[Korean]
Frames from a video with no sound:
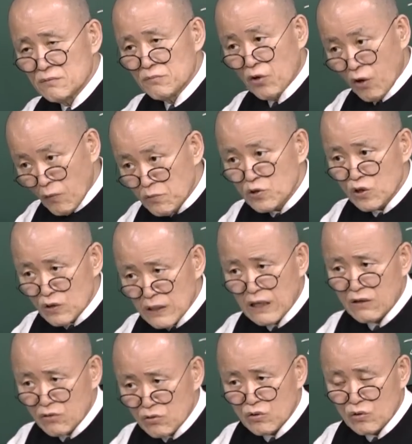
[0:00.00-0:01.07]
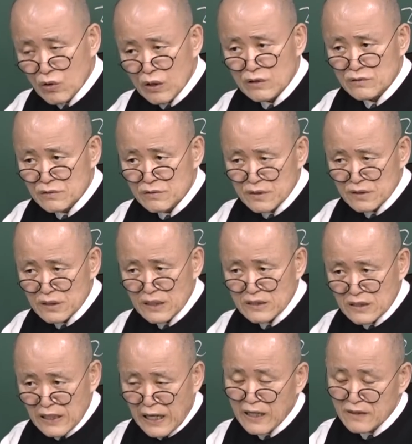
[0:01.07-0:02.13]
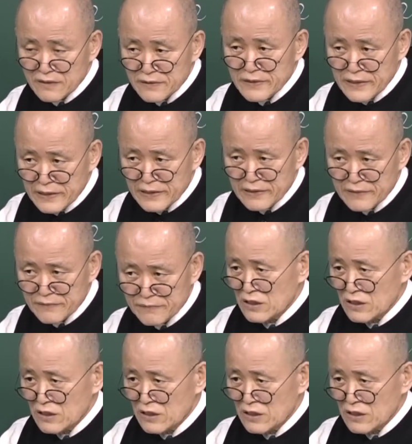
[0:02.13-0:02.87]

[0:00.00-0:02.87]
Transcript: 뭐 엄청난 거로 사실 아는데